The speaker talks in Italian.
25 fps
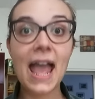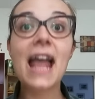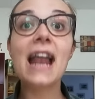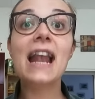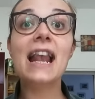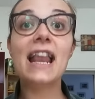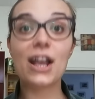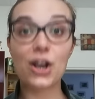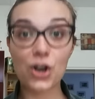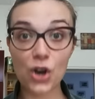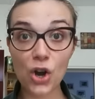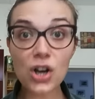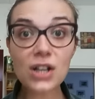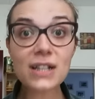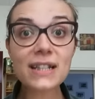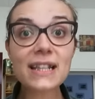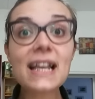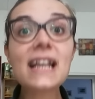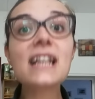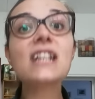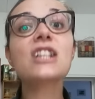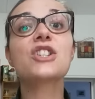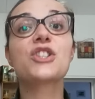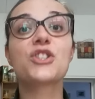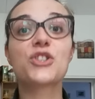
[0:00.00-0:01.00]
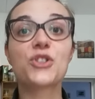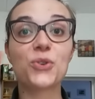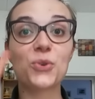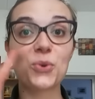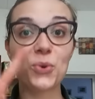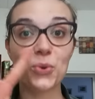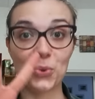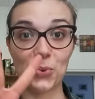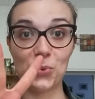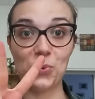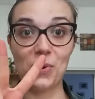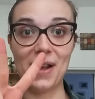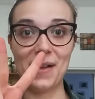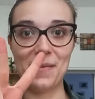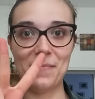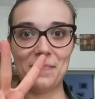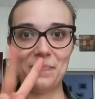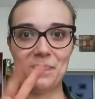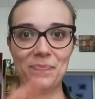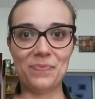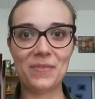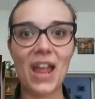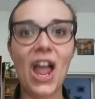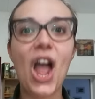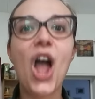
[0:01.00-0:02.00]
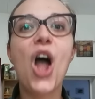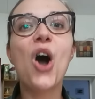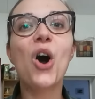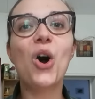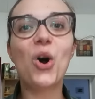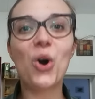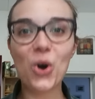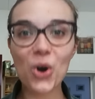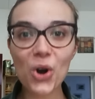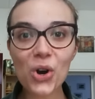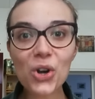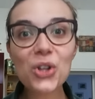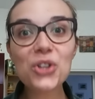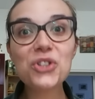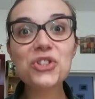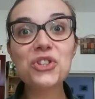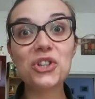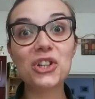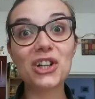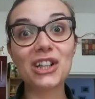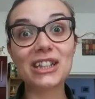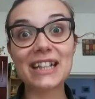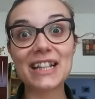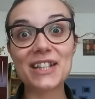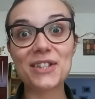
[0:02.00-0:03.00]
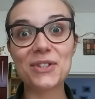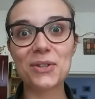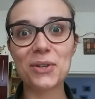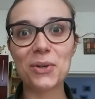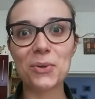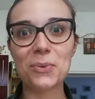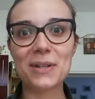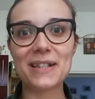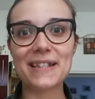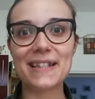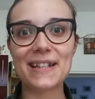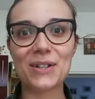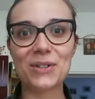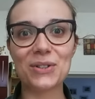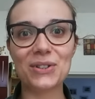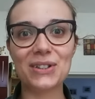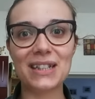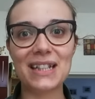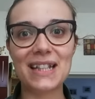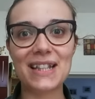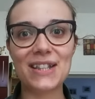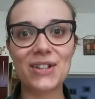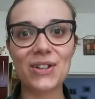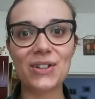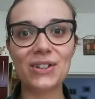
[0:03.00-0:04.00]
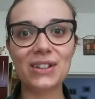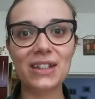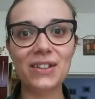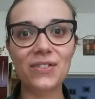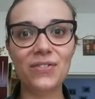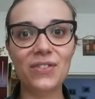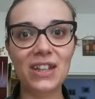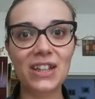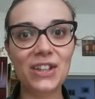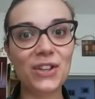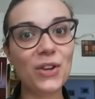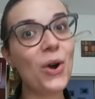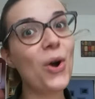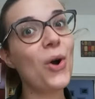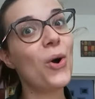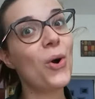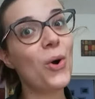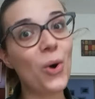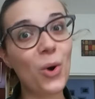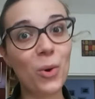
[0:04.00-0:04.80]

Le cose sono due. O lo giro adesso in queste condizioni in video